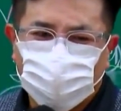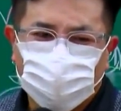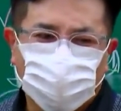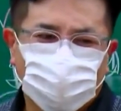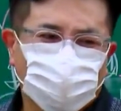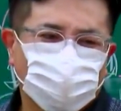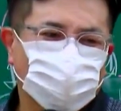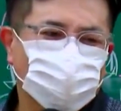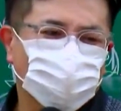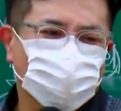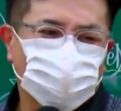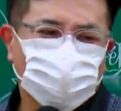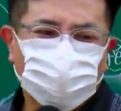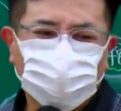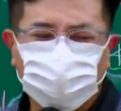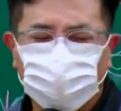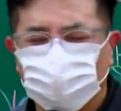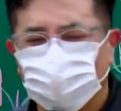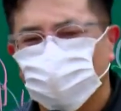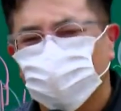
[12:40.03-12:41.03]

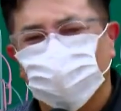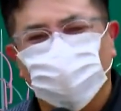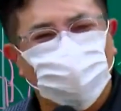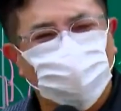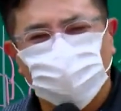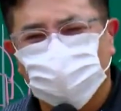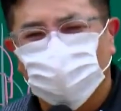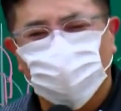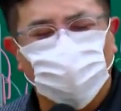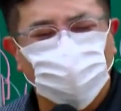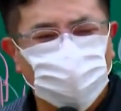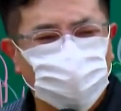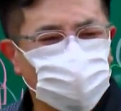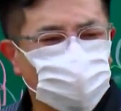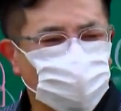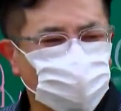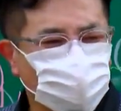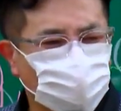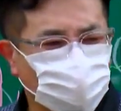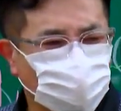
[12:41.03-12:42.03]
이래갖고는 그렇게
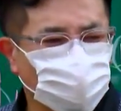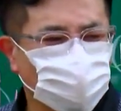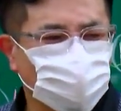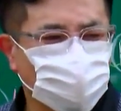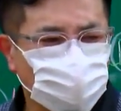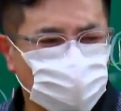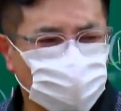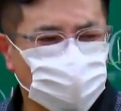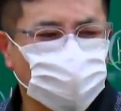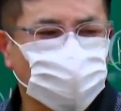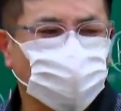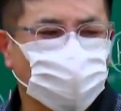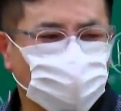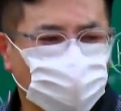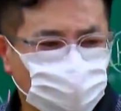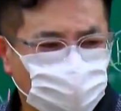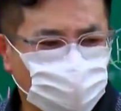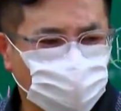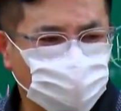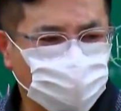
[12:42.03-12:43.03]
고득점이 가기는 쉽지는 않을
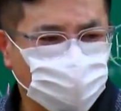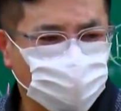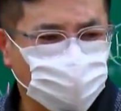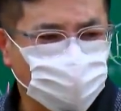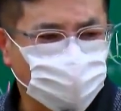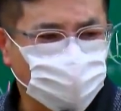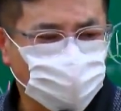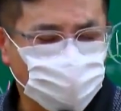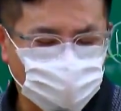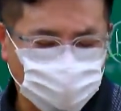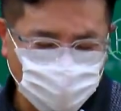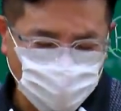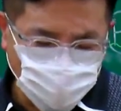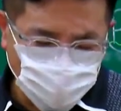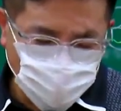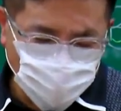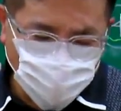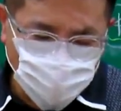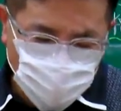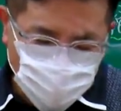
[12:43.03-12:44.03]
거예요 자
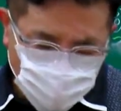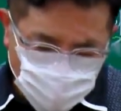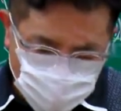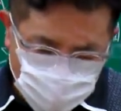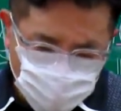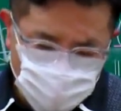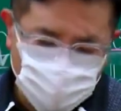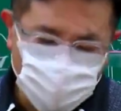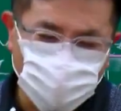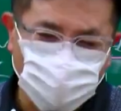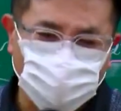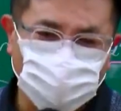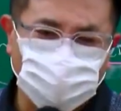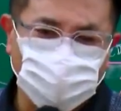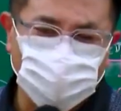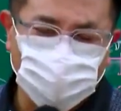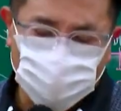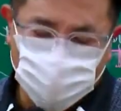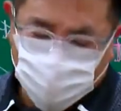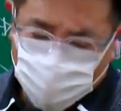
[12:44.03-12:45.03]
오늘 얼마나
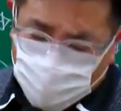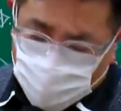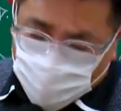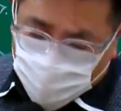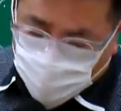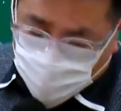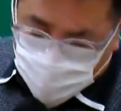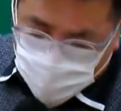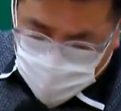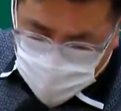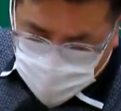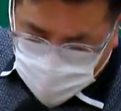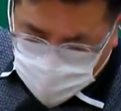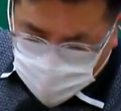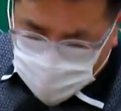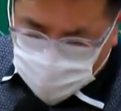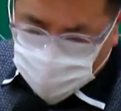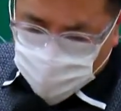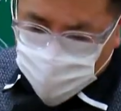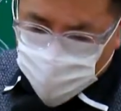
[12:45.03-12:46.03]
쉽습니까 자 다음 페이지
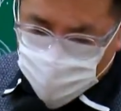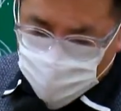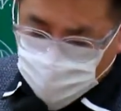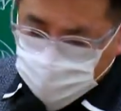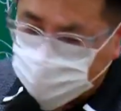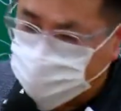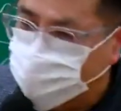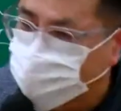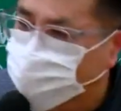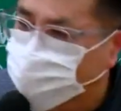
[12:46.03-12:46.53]
가겠습니다